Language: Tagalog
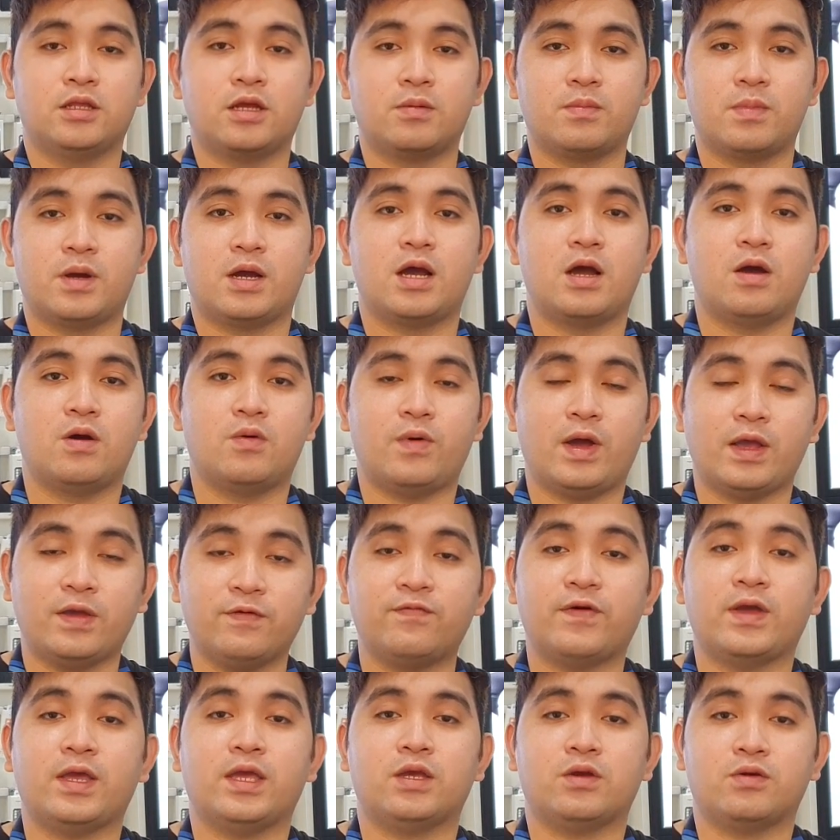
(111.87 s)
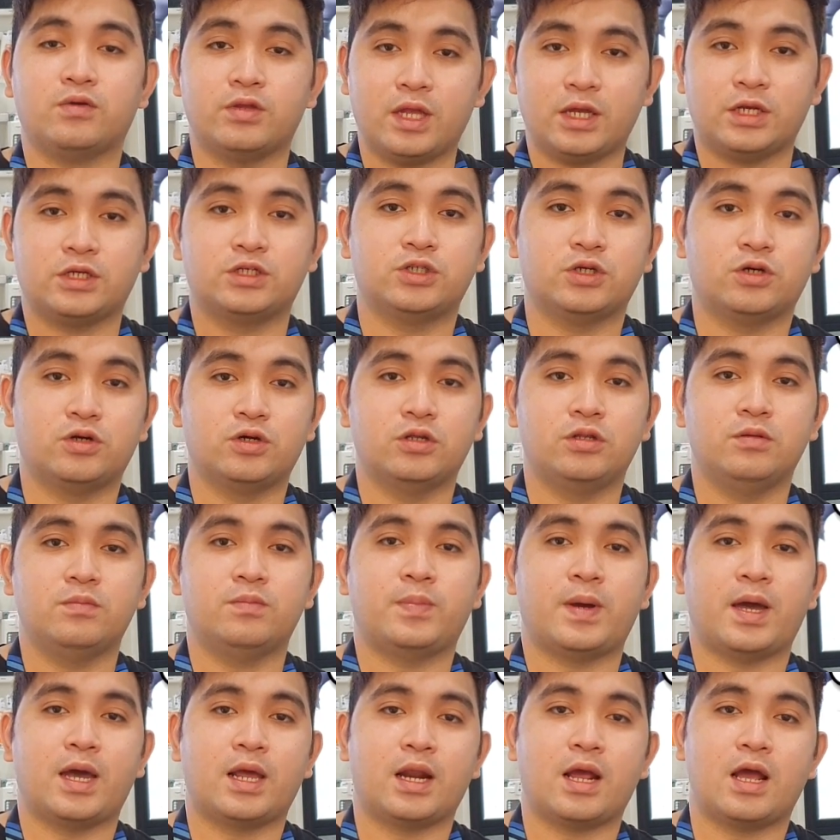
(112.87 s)
ng mga Wi-Fi connection
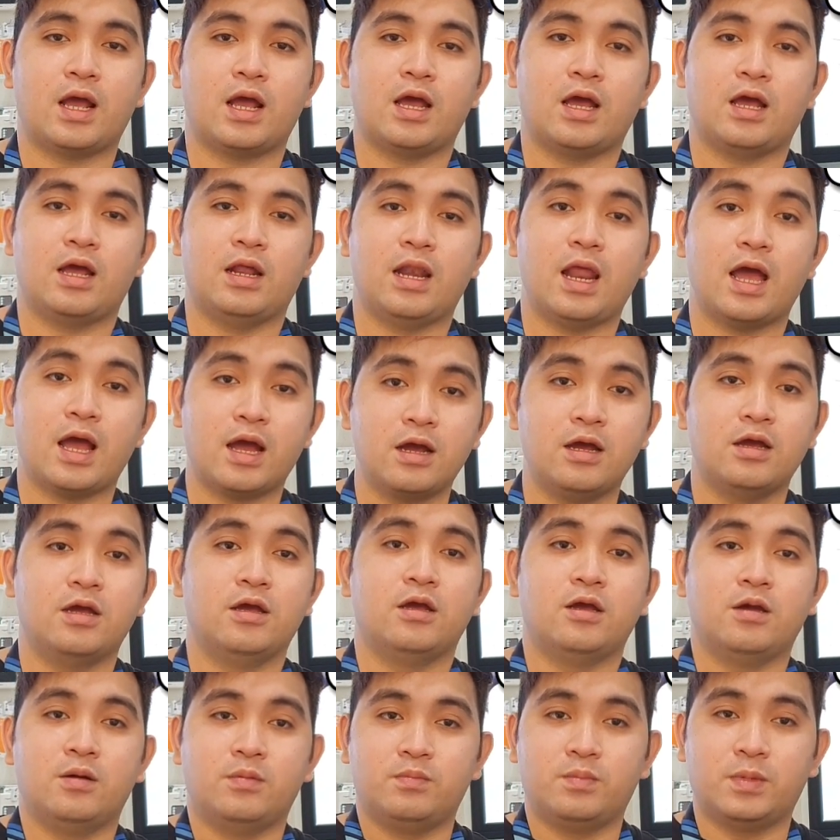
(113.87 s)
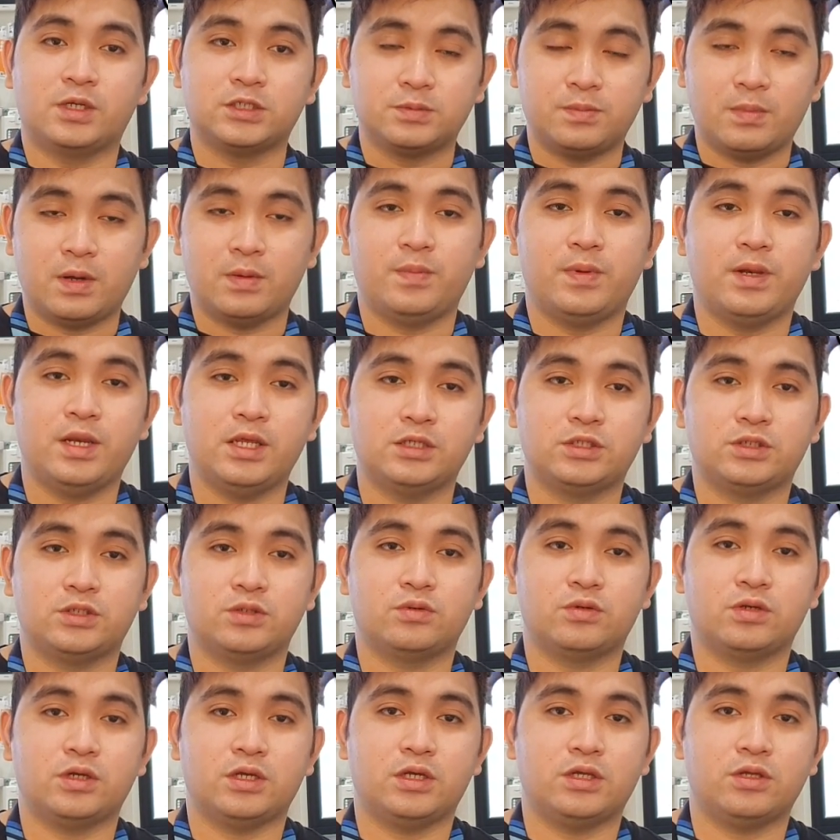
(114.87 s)
para lang mas mabilis
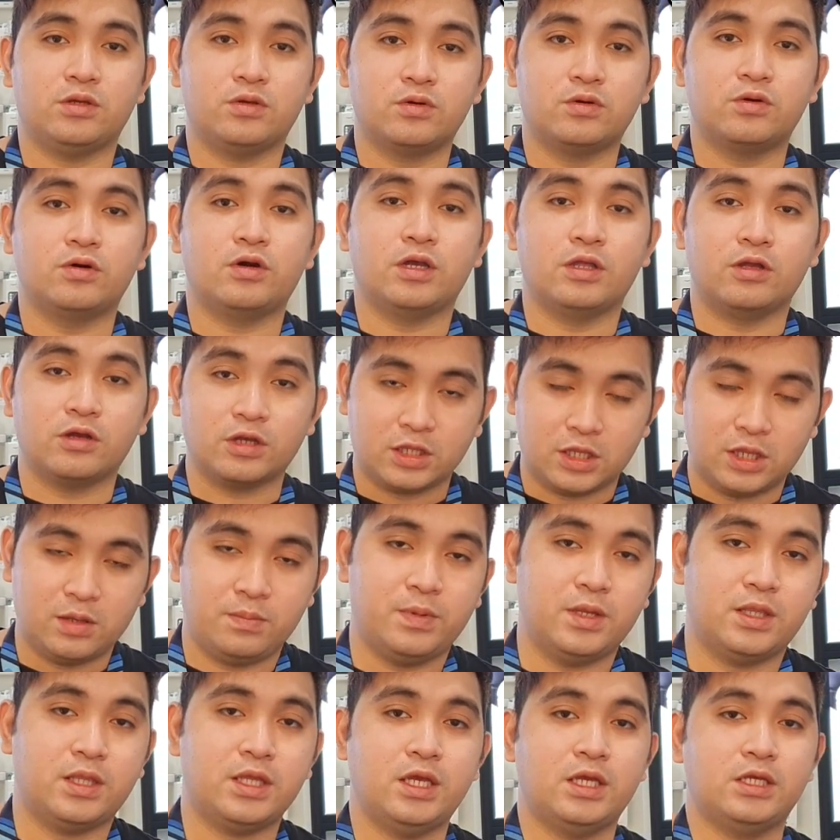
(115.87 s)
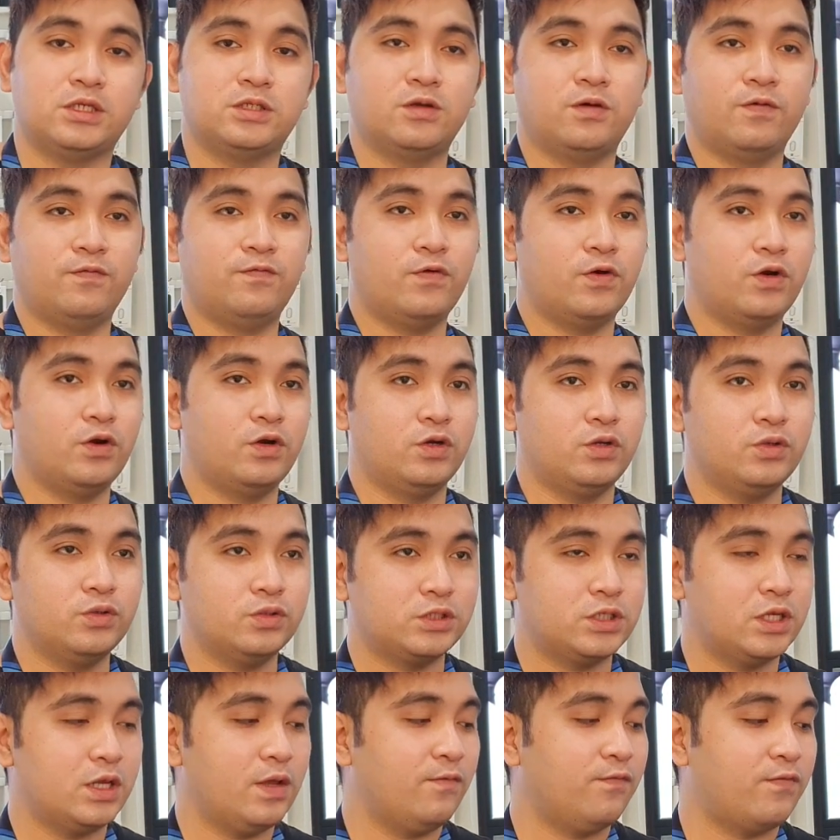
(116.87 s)
yung inyong connectivity. So for
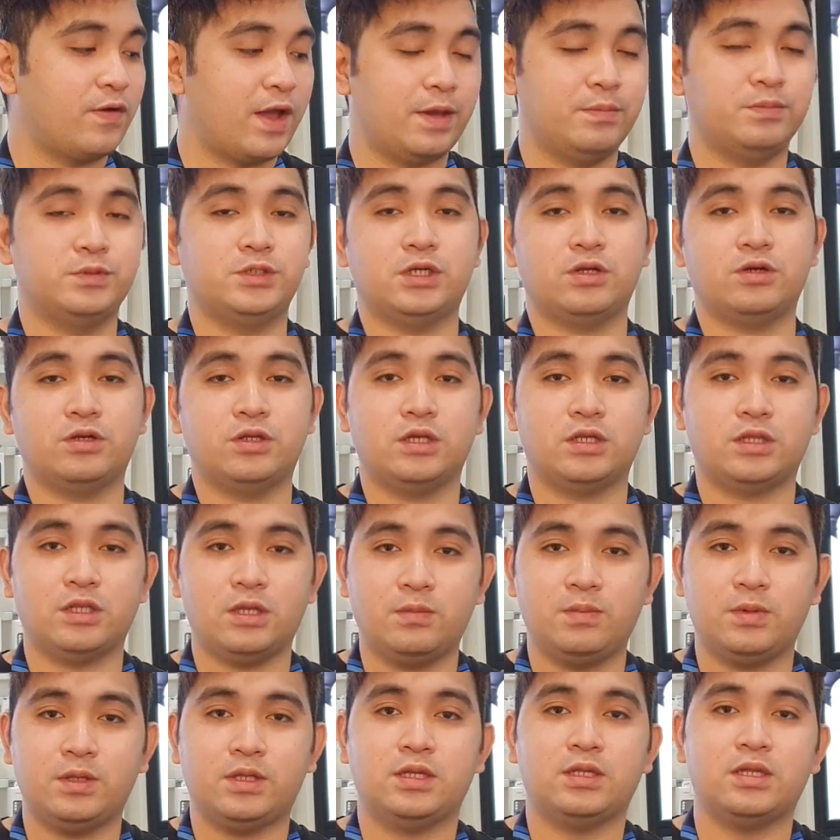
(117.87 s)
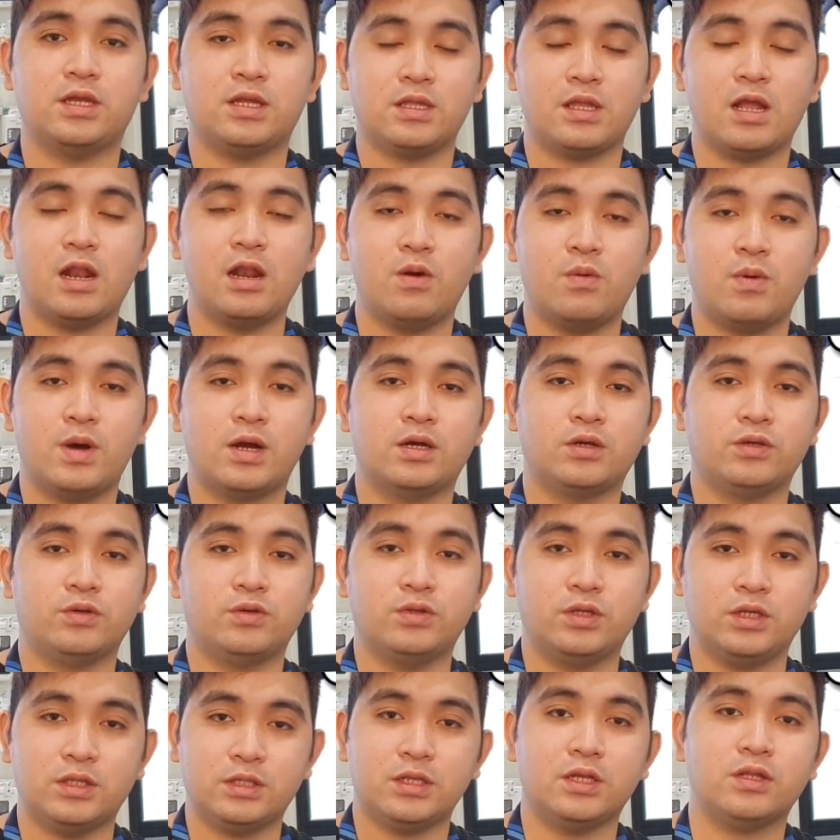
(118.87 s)
using 5G connectivity ng dalawang
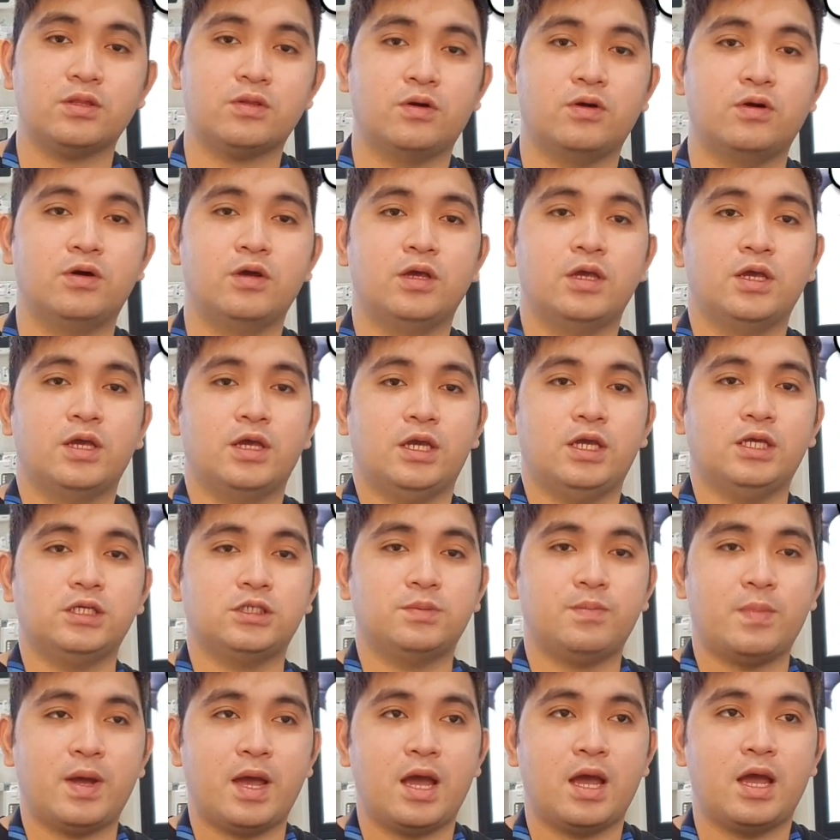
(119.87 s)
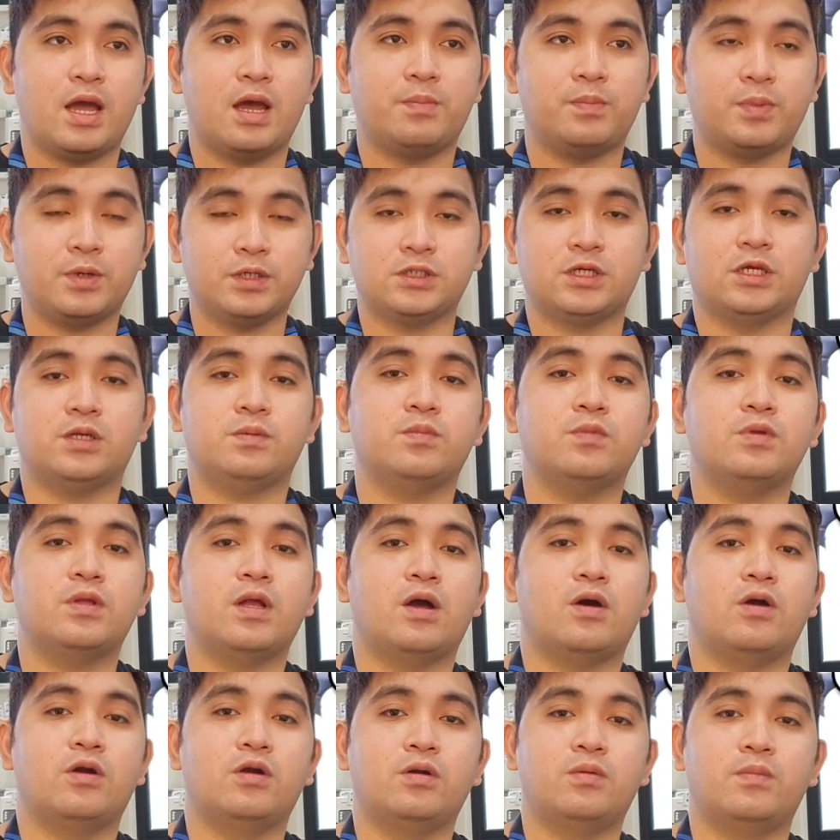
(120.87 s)
unit na to is ma-appreciate mo
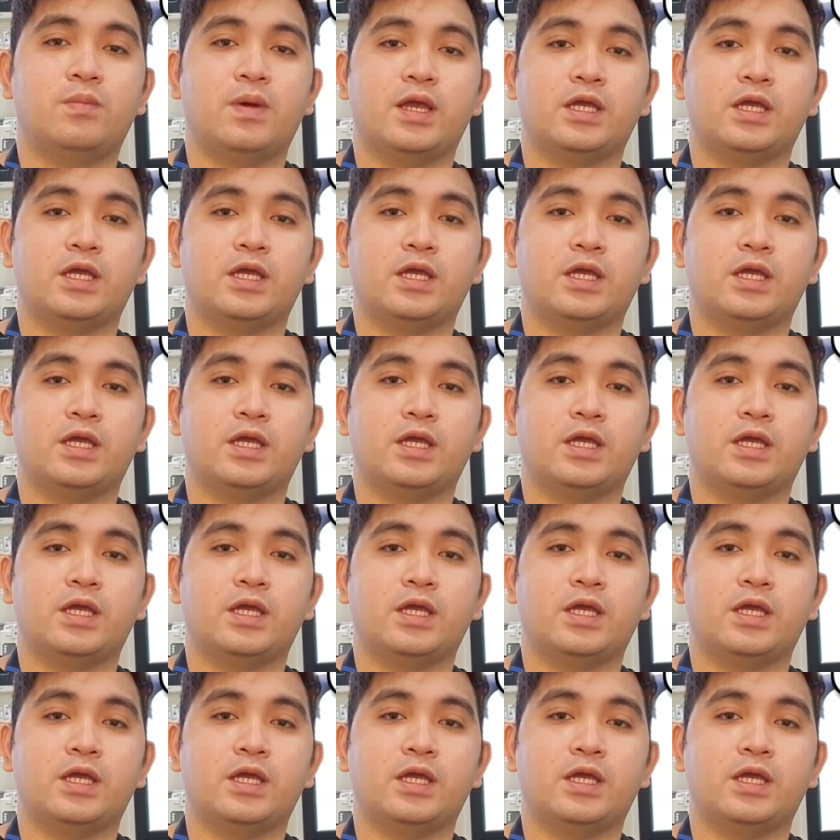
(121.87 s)
na or